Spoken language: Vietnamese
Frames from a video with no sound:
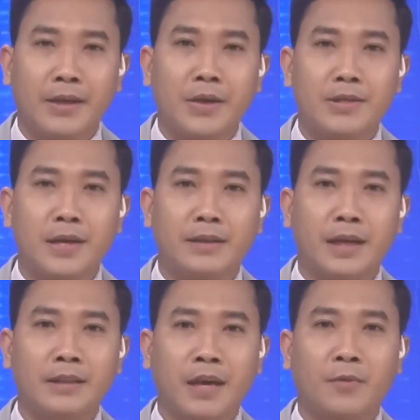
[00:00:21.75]
do Sở Y
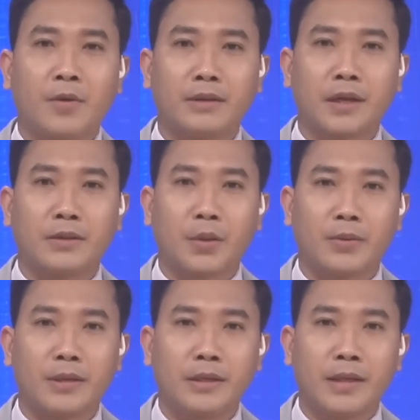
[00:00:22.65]
tế thành phố Cần Thơ tổ
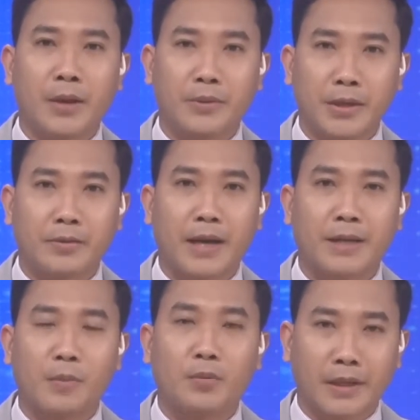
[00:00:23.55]
chức vào chiều
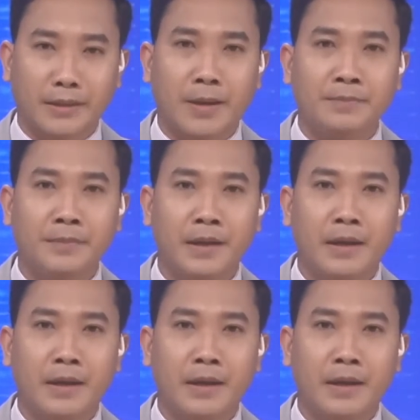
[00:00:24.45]
nay bốn tháng tám.